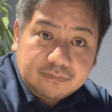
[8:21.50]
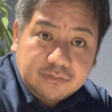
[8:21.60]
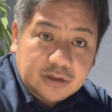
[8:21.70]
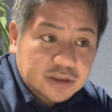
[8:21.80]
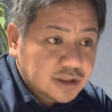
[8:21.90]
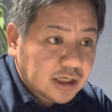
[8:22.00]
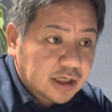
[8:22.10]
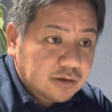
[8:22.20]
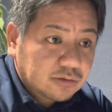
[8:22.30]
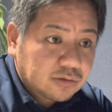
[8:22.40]
ね、支いを
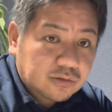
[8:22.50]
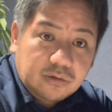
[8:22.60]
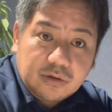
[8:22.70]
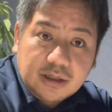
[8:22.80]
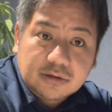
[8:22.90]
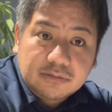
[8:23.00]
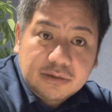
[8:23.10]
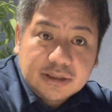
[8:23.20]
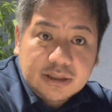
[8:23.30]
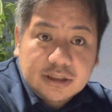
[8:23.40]
滞りなく
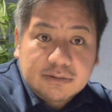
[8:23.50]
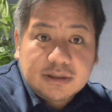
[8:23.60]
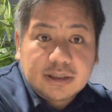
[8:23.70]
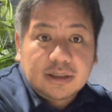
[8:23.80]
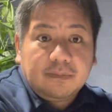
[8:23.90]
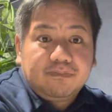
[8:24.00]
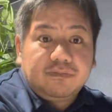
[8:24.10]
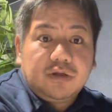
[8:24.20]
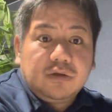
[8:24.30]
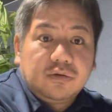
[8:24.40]
皆さんに済ませ
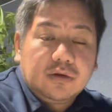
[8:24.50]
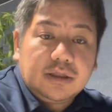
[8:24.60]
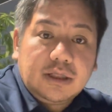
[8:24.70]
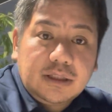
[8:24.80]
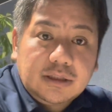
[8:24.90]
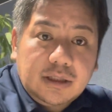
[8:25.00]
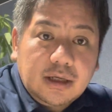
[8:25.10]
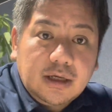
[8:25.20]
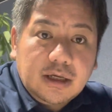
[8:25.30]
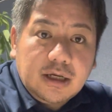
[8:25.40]
てっていうことができて
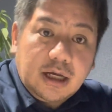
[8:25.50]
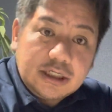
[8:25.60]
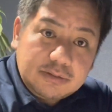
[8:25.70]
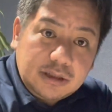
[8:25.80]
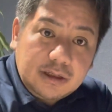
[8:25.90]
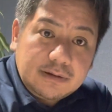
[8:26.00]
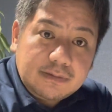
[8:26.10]
初めて、